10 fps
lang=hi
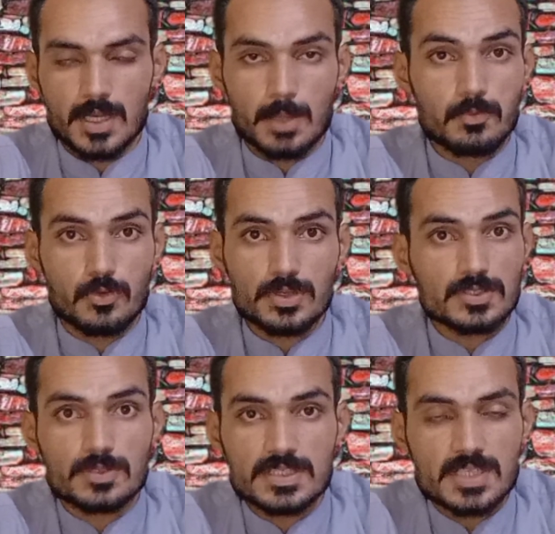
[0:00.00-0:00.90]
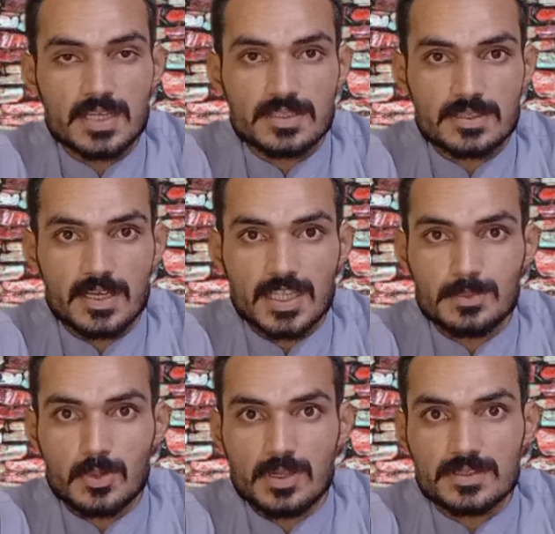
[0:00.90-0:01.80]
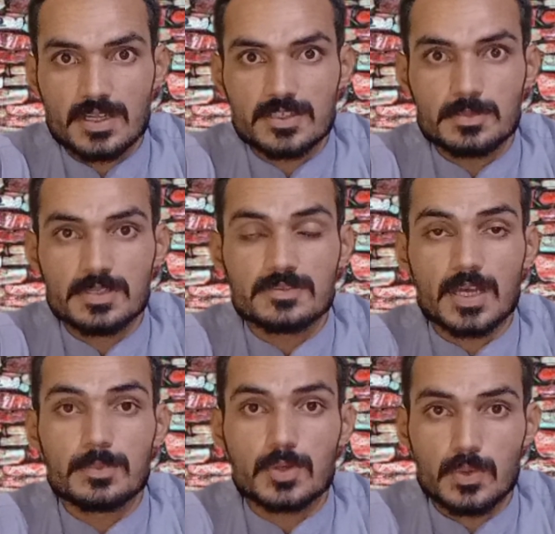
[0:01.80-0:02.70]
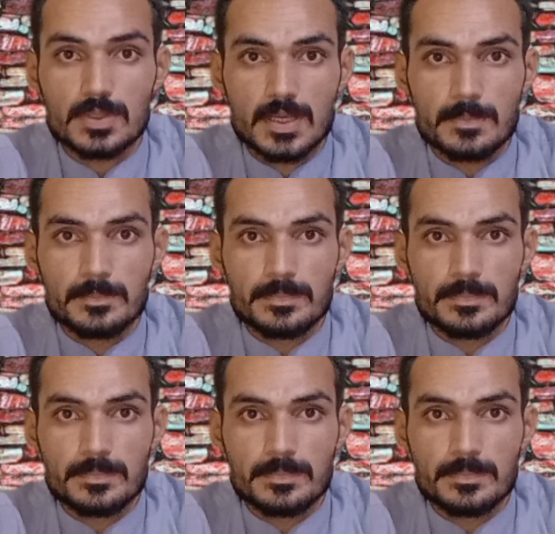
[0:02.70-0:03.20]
अब वो तो नहीं जानता था कि मौलाना तारक जमील साहब कौन है